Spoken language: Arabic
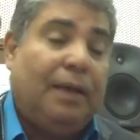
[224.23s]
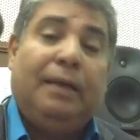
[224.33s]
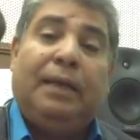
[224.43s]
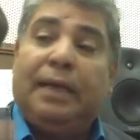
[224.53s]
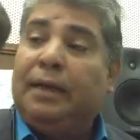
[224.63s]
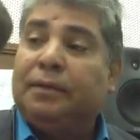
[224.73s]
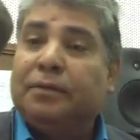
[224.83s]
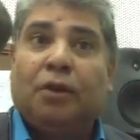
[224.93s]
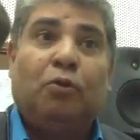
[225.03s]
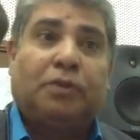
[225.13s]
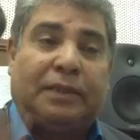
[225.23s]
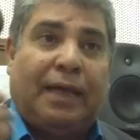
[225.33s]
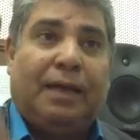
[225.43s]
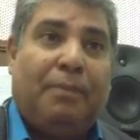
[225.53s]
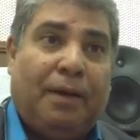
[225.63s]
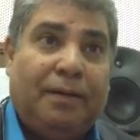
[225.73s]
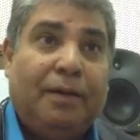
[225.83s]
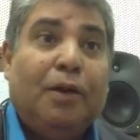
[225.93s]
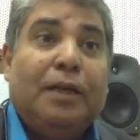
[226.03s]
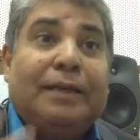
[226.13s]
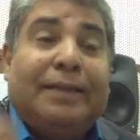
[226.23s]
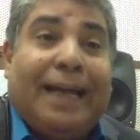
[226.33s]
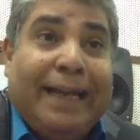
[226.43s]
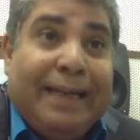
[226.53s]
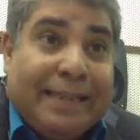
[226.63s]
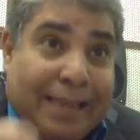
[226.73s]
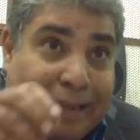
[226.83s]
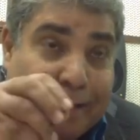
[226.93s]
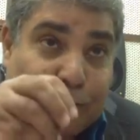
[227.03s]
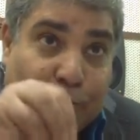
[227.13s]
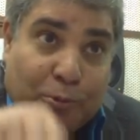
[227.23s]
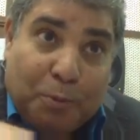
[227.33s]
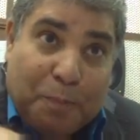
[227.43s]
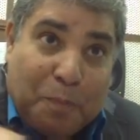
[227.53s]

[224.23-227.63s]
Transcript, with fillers: قال لي لا ده انت لقطه تعالى معايا دخلنا نزلنا الاستوديو